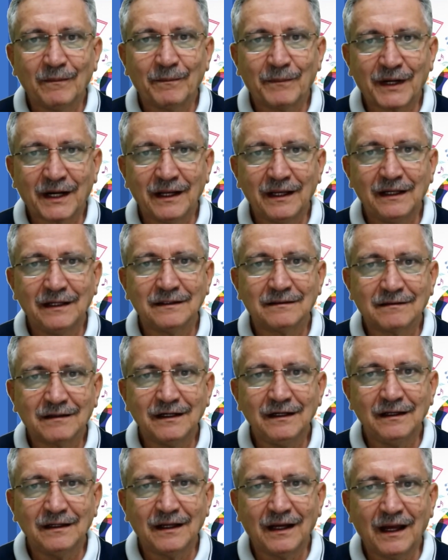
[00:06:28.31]
para ele
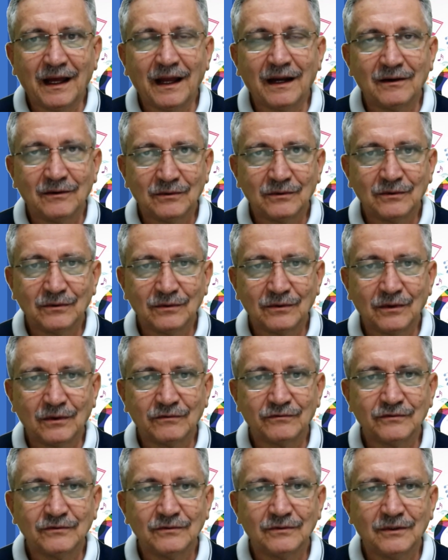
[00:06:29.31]
trilhar o
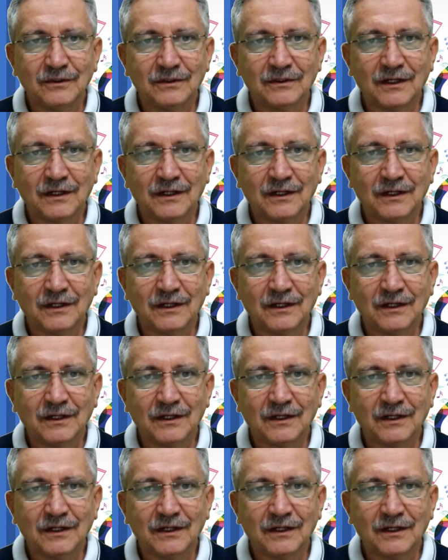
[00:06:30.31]
novo